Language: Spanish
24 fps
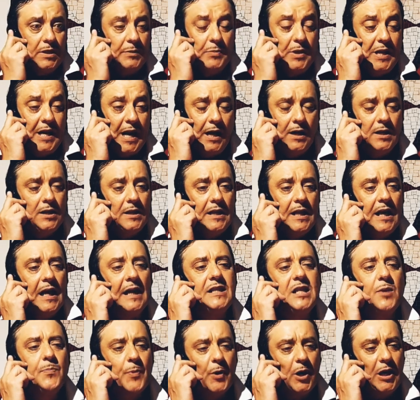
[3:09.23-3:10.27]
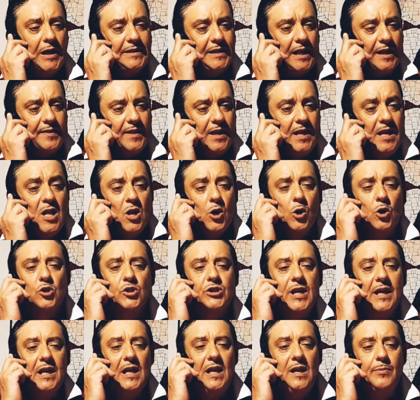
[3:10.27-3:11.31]
Mira, ayer por la tarde
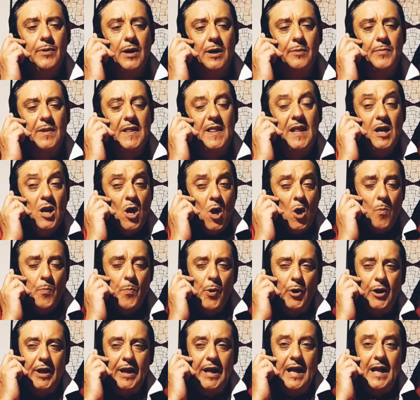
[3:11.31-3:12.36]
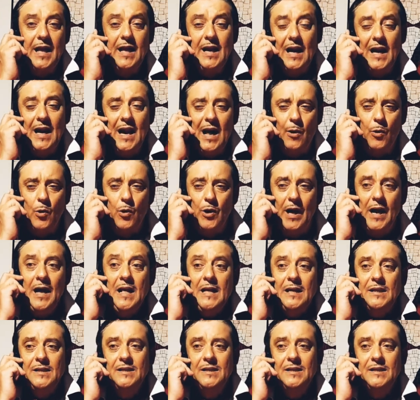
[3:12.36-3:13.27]
conseguí librarme de él porque era la hora